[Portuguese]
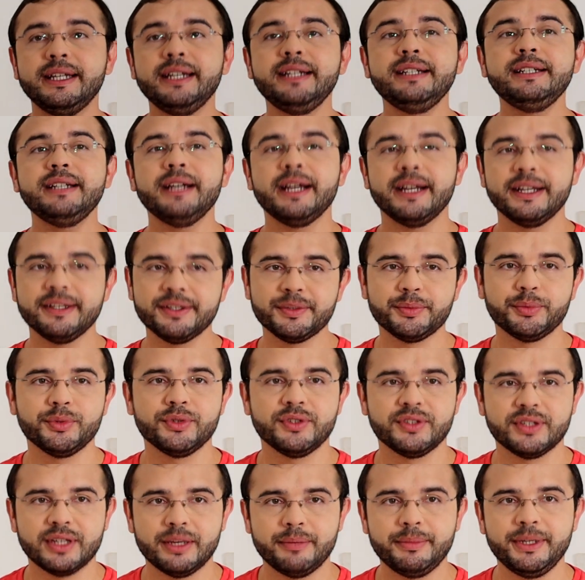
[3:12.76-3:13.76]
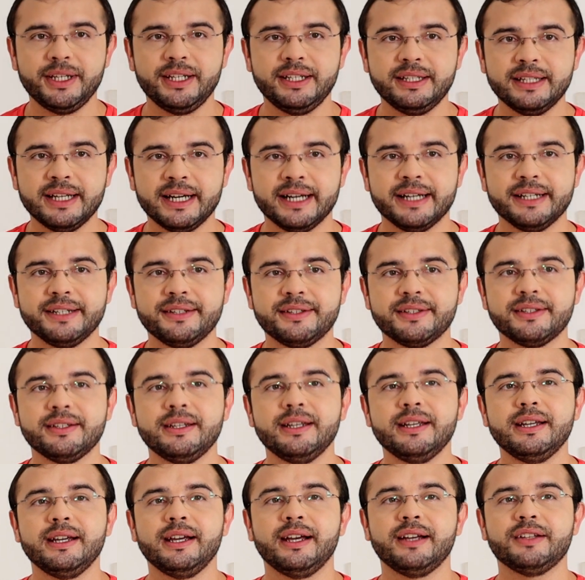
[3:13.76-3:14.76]
tem responsabilidades
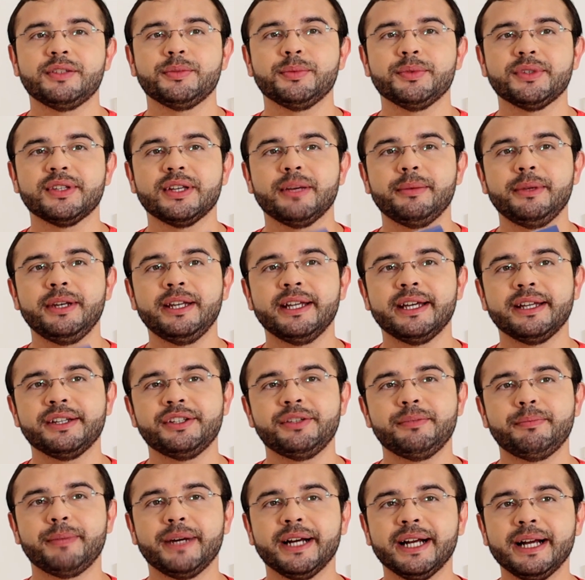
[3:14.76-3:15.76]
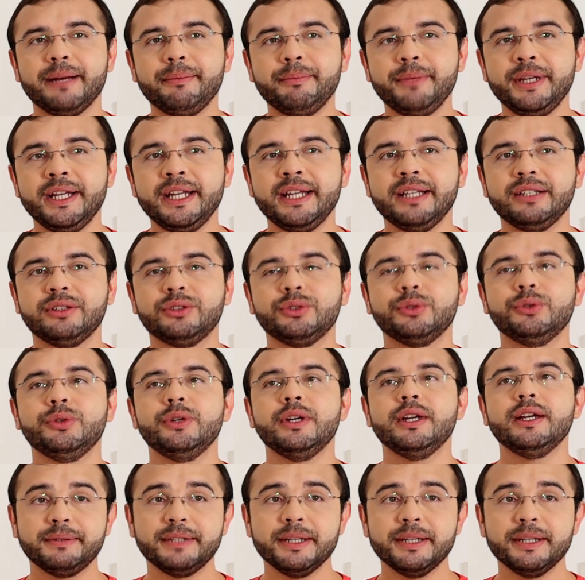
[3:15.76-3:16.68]
responsabilidade de pagamento.